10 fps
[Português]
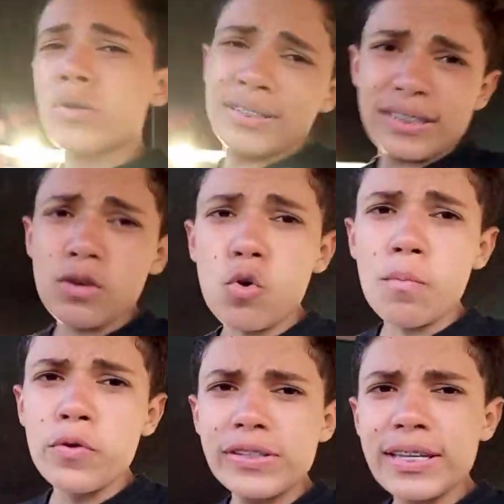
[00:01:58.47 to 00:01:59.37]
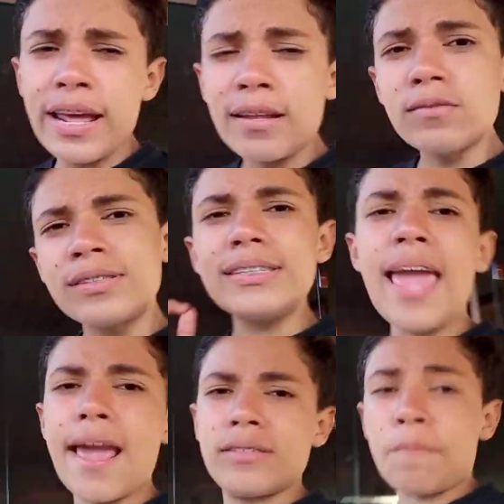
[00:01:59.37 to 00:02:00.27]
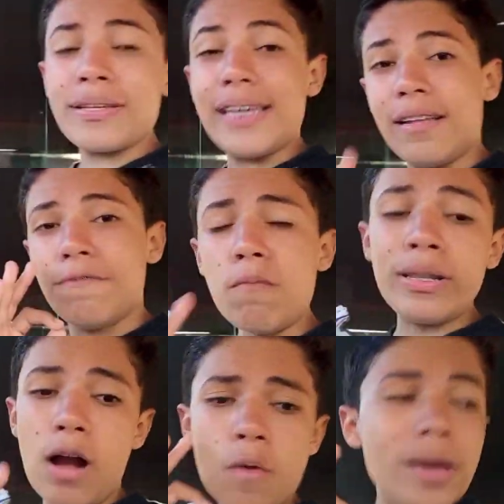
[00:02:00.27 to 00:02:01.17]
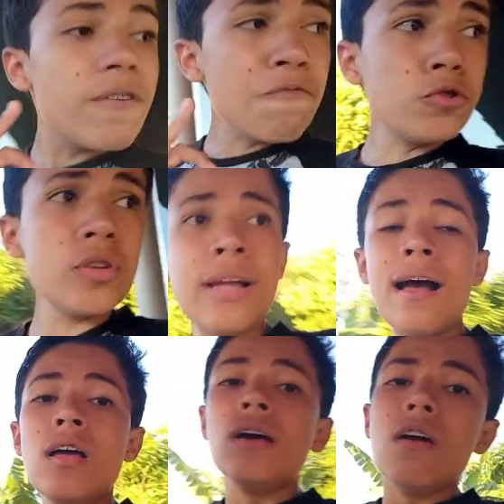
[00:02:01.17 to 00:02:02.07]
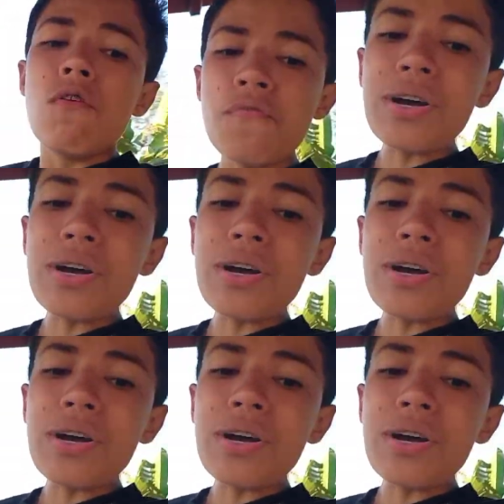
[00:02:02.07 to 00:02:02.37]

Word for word: 5 mil inscritos. E é isso, rapaziada. Vamos lá. Como é que vai funcionar? Eu vou